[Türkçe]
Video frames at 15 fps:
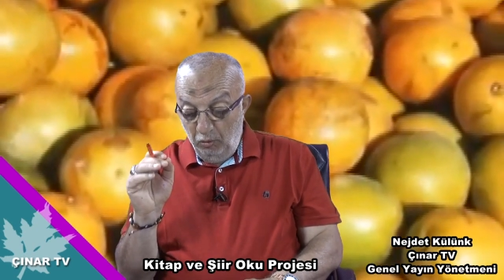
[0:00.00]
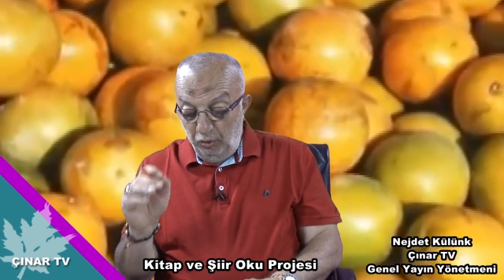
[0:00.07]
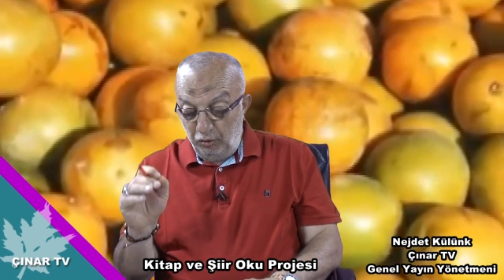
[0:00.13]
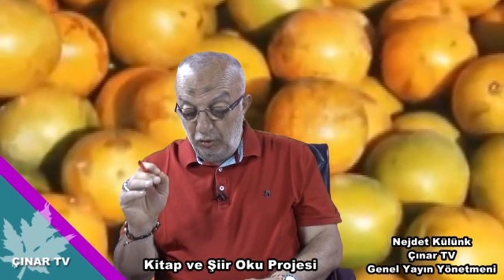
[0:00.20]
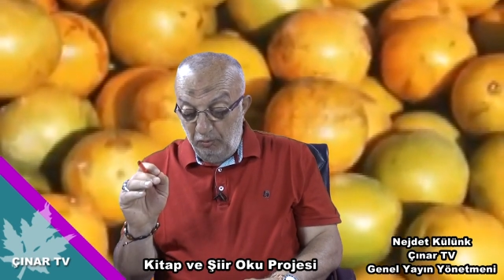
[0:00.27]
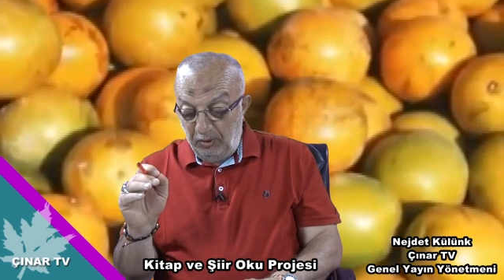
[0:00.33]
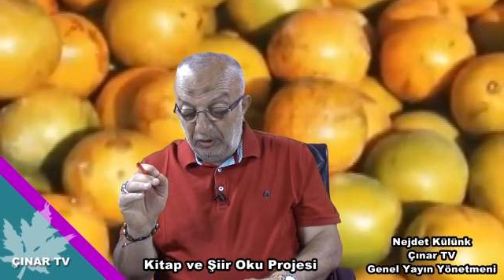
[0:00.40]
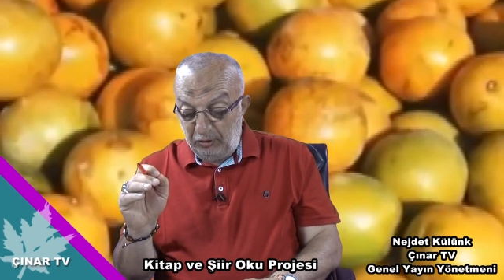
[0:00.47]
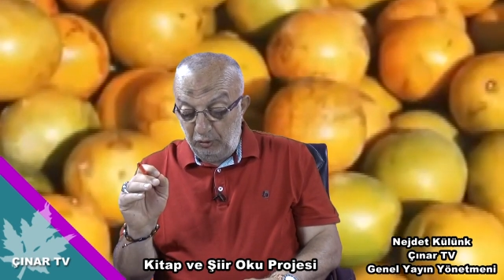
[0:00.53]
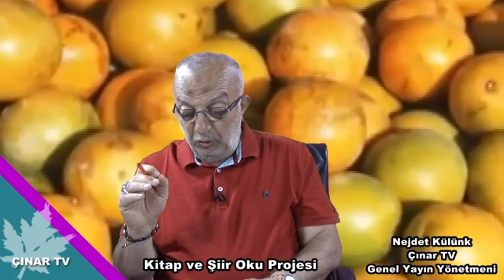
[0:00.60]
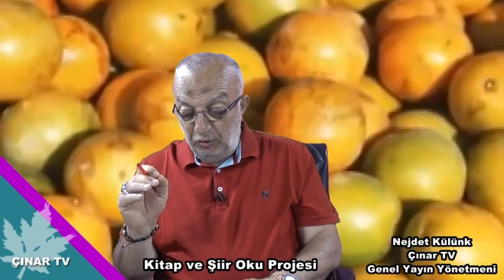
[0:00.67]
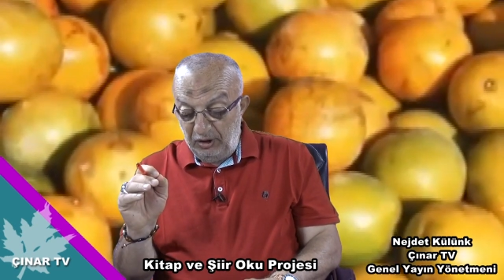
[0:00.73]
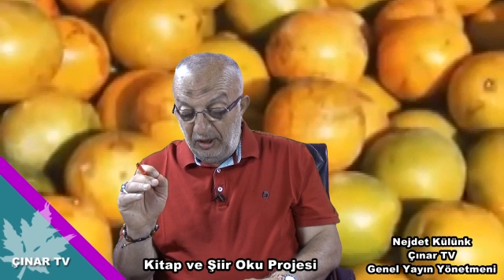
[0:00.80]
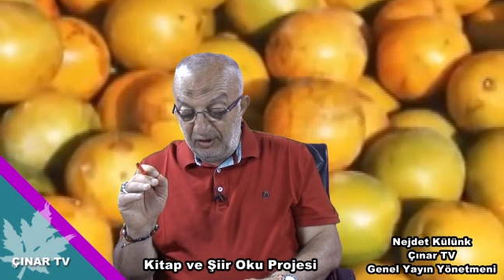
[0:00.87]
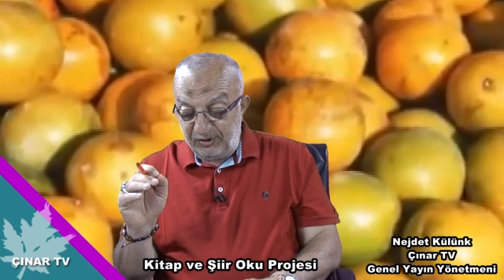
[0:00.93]
bugün Batı
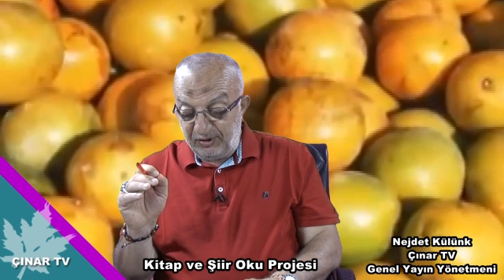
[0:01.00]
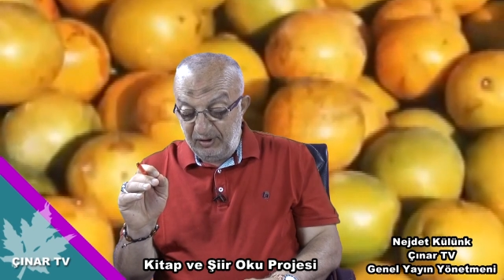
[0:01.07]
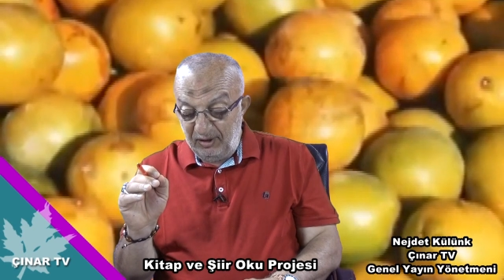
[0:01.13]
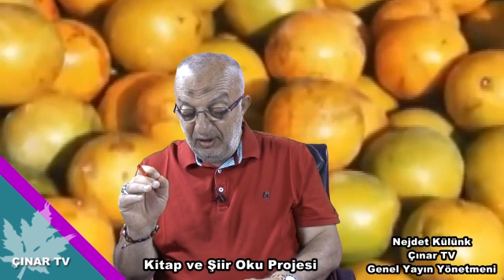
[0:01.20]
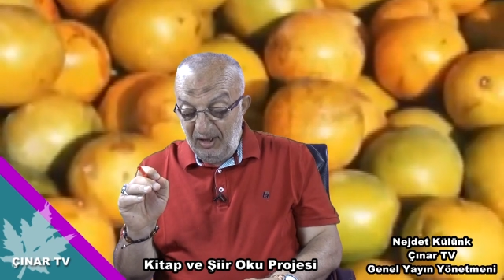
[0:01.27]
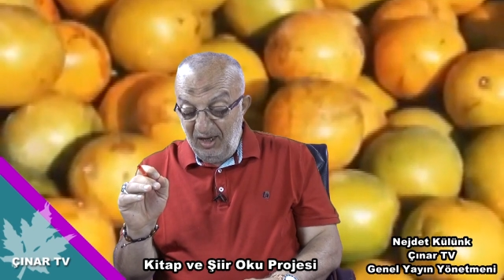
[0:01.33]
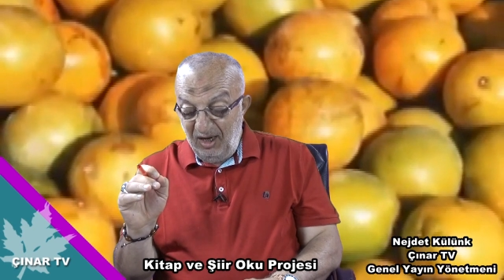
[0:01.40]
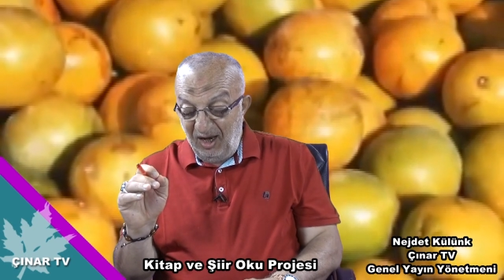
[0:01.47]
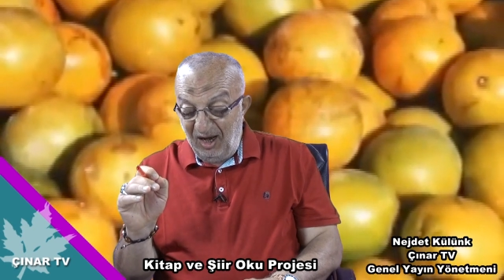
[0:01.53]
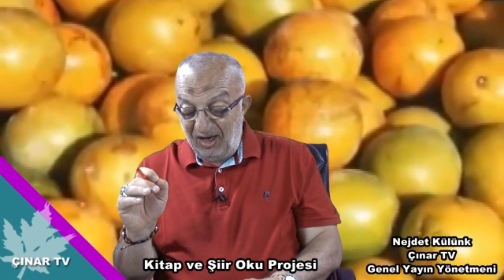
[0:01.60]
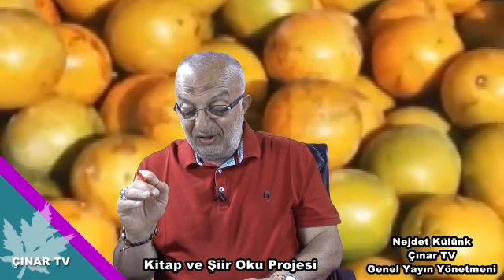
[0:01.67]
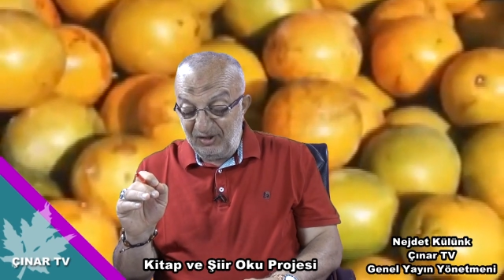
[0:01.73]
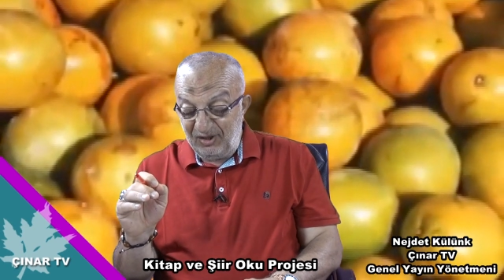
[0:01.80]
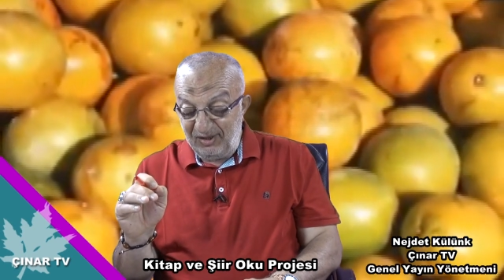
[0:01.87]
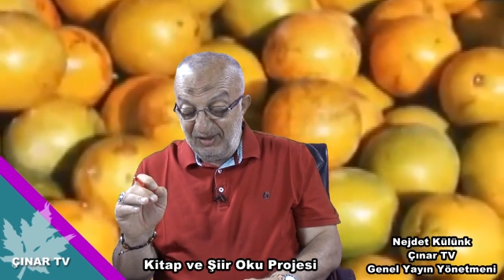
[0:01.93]
dünyası
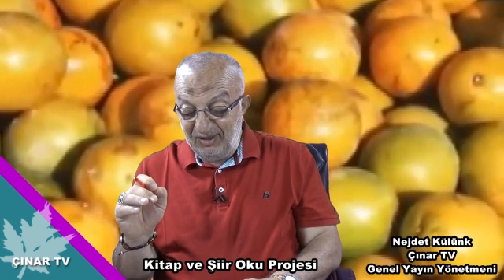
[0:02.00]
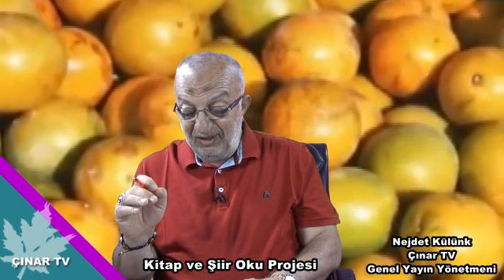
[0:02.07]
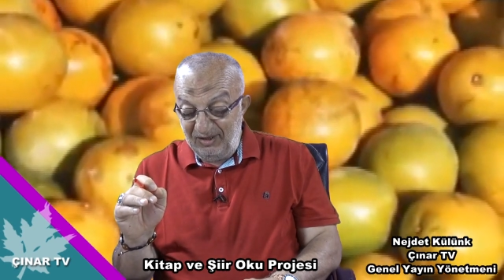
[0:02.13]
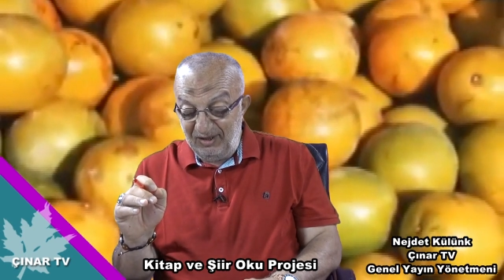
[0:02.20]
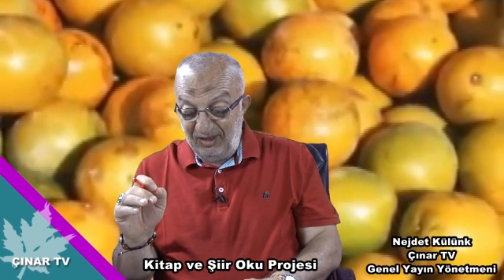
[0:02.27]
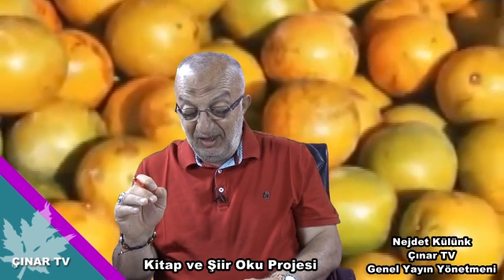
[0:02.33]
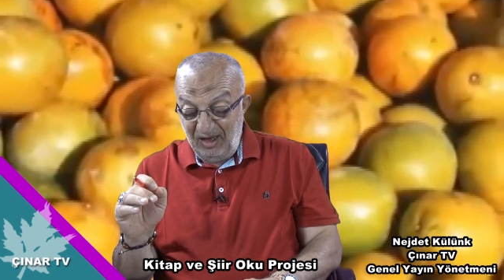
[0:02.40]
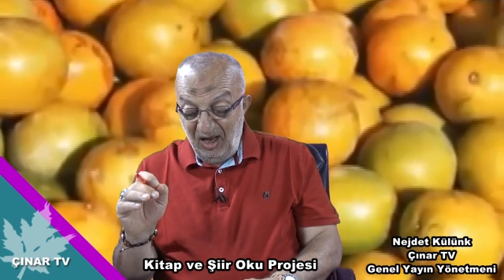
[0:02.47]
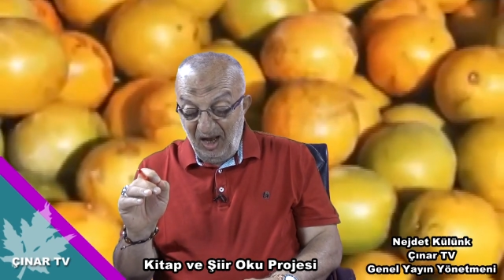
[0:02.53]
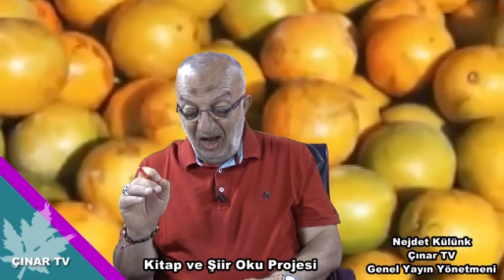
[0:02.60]
haksızlığını